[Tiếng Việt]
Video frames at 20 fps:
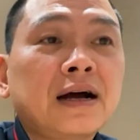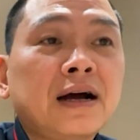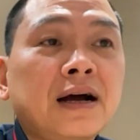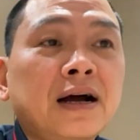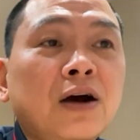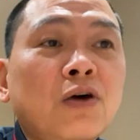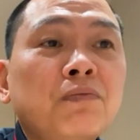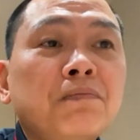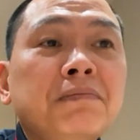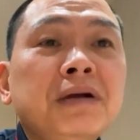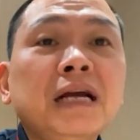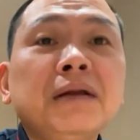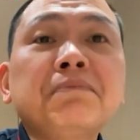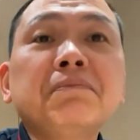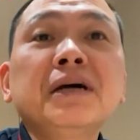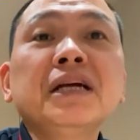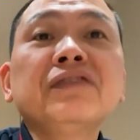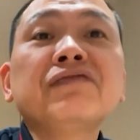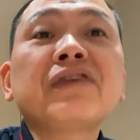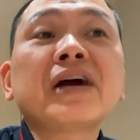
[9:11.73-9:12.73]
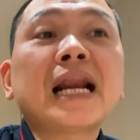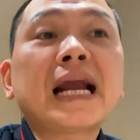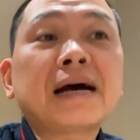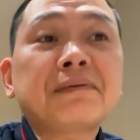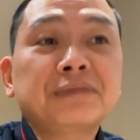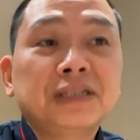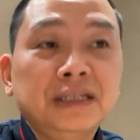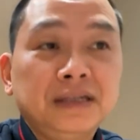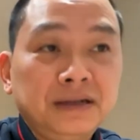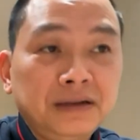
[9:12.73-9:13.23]
không biết mình phải
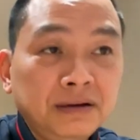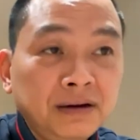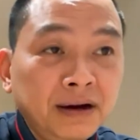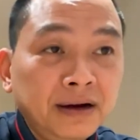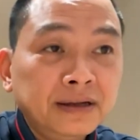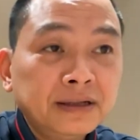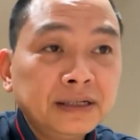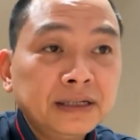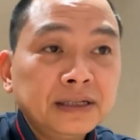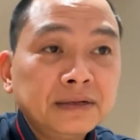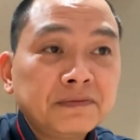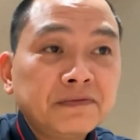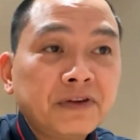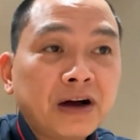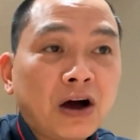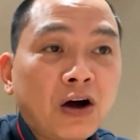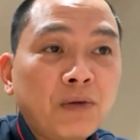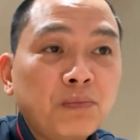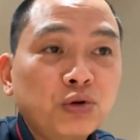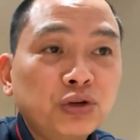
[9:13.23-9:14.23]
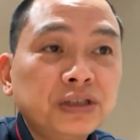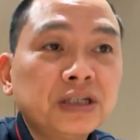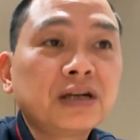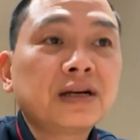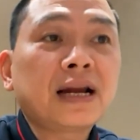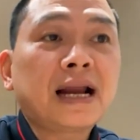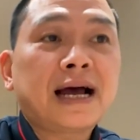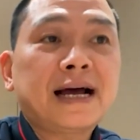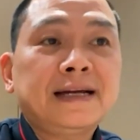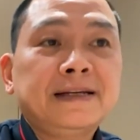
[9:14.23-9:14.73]
làm gì nữa và họ muốn
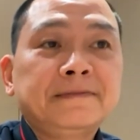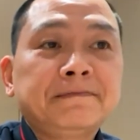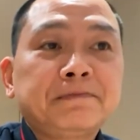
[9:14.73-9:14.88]
dừng lại.